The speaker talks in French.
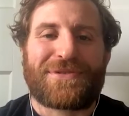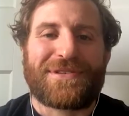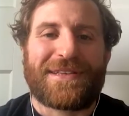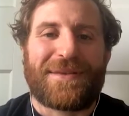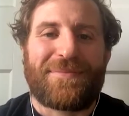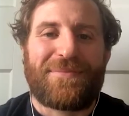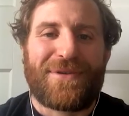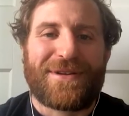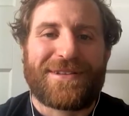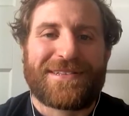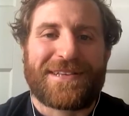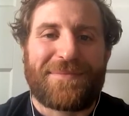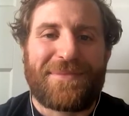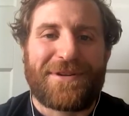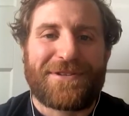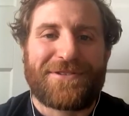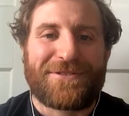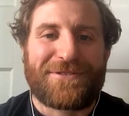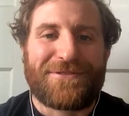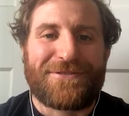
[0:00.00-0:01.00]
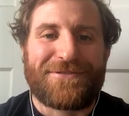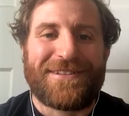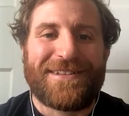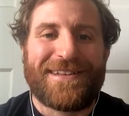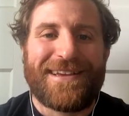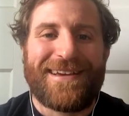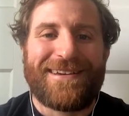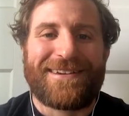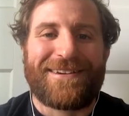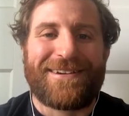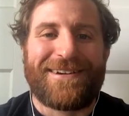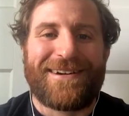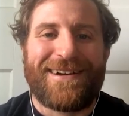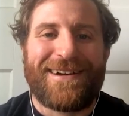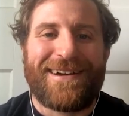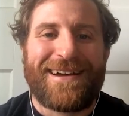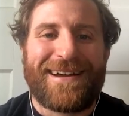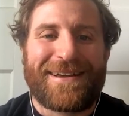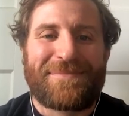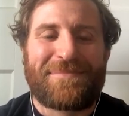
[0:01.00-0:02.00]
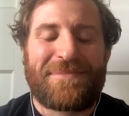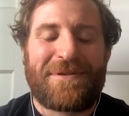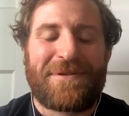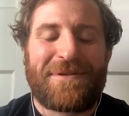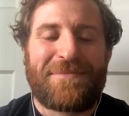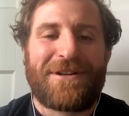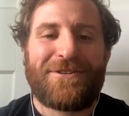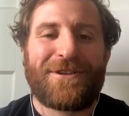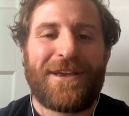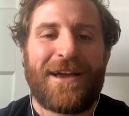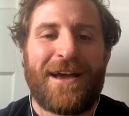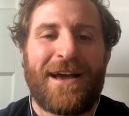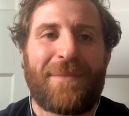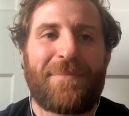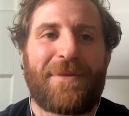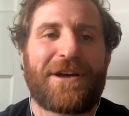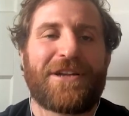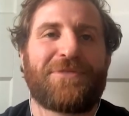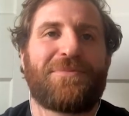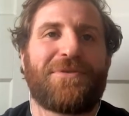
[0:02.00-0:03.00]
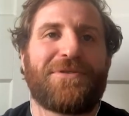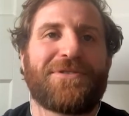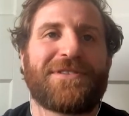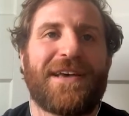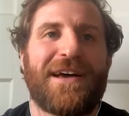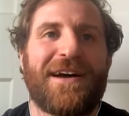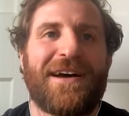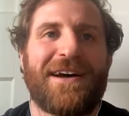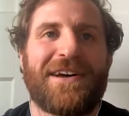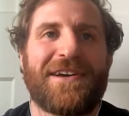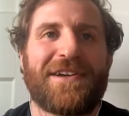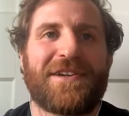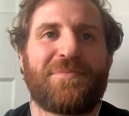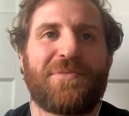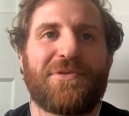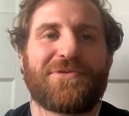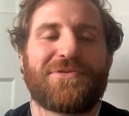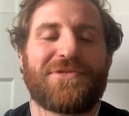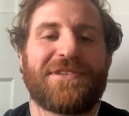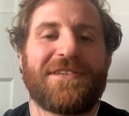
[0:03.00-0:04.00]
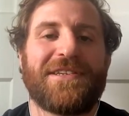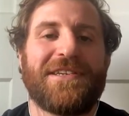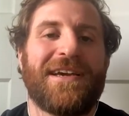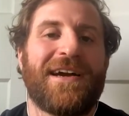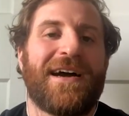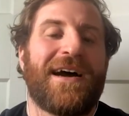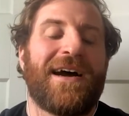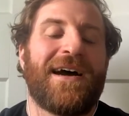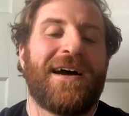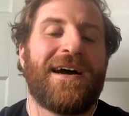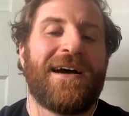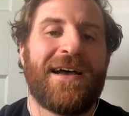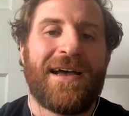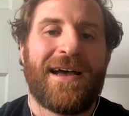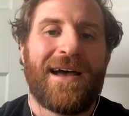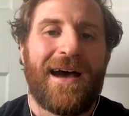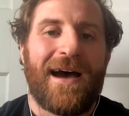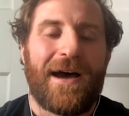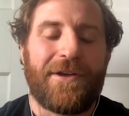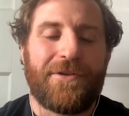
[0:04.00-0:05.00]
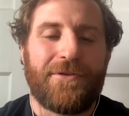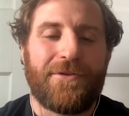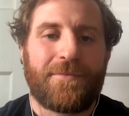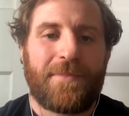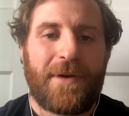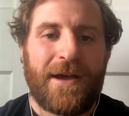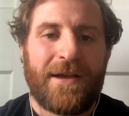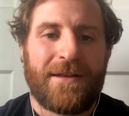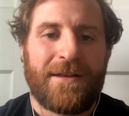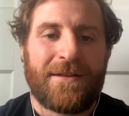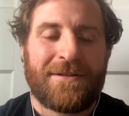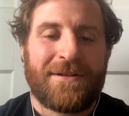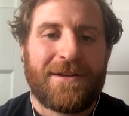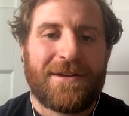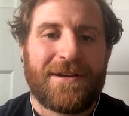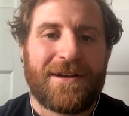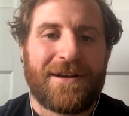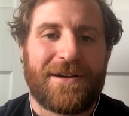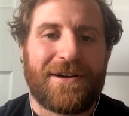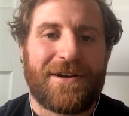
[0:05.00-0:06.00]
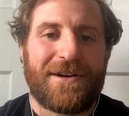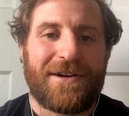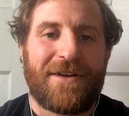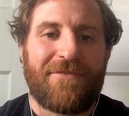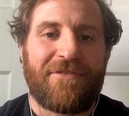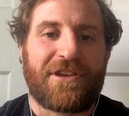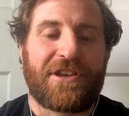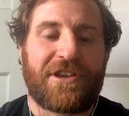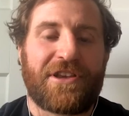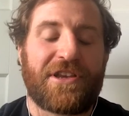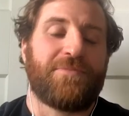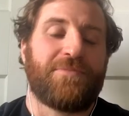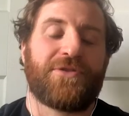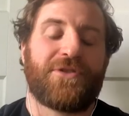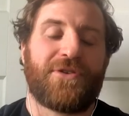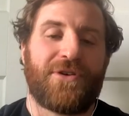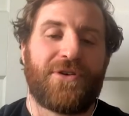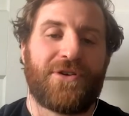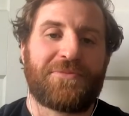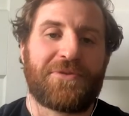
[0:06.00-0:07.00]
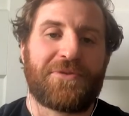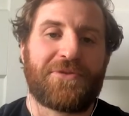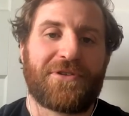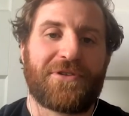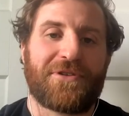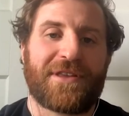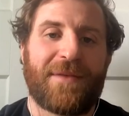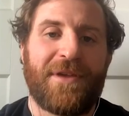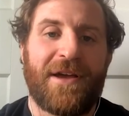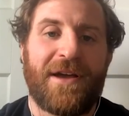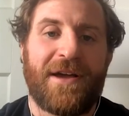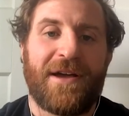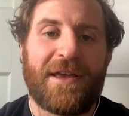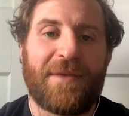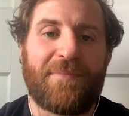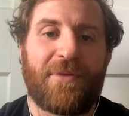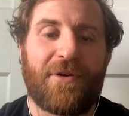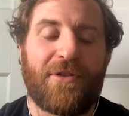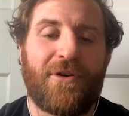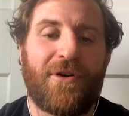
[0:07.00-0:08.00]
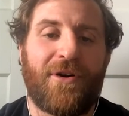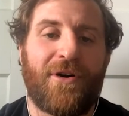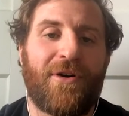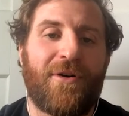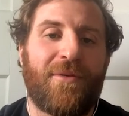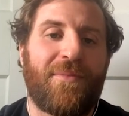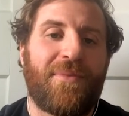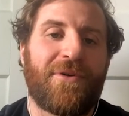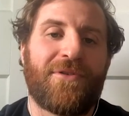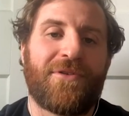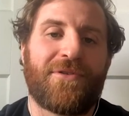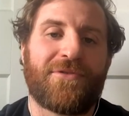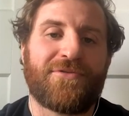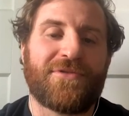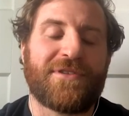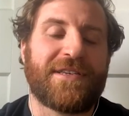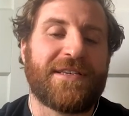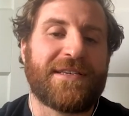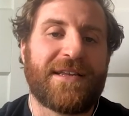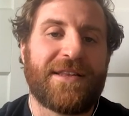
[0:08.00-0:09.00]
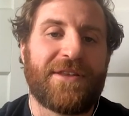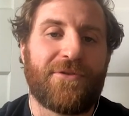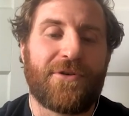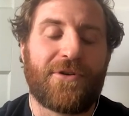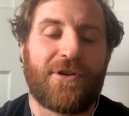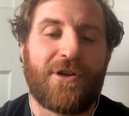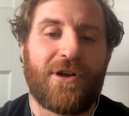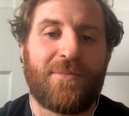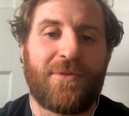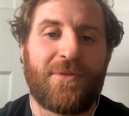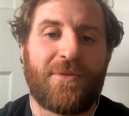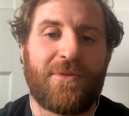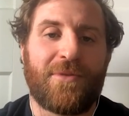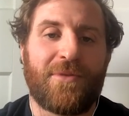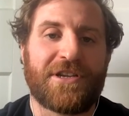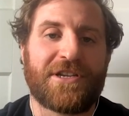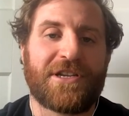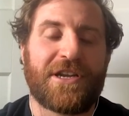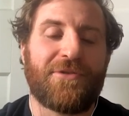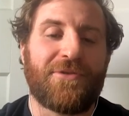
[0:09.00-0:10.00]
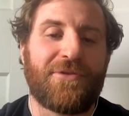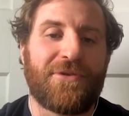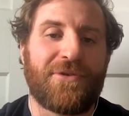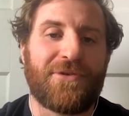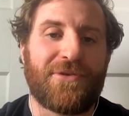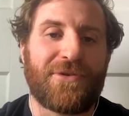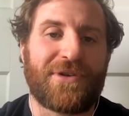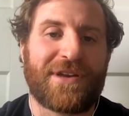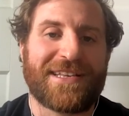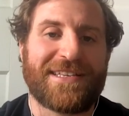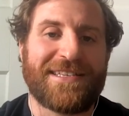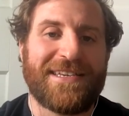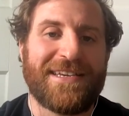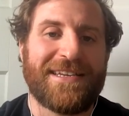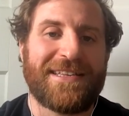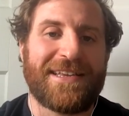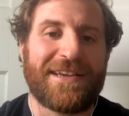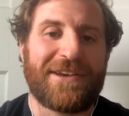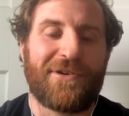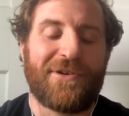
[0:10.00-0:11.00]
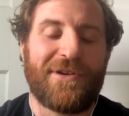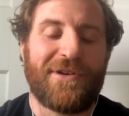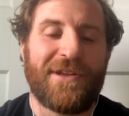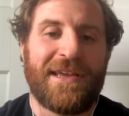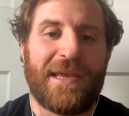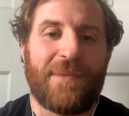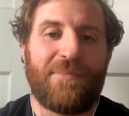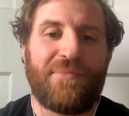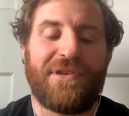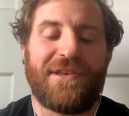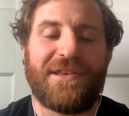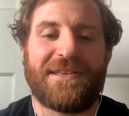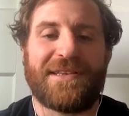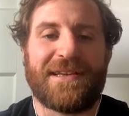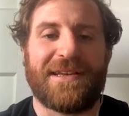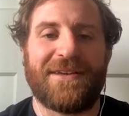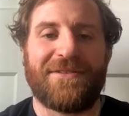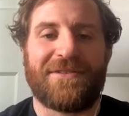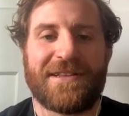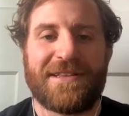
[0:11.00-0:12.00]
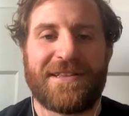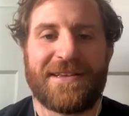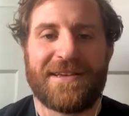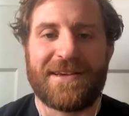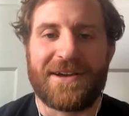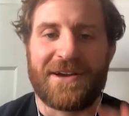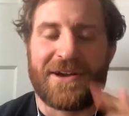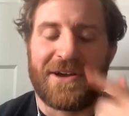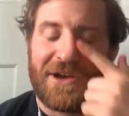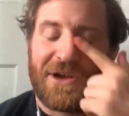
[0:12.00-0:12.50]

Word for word: que ça pourrait être sympa de se confiner avec, euh, avec pas mal de gars. Après, je pense à, je pense aussi à, à Hugh Pyle, euh, avec qui je m'entends, je m'entends très bien. Et pendant, pendant toutes ces années au club, déjà nos, casiers étaient collés. Et puis, on était,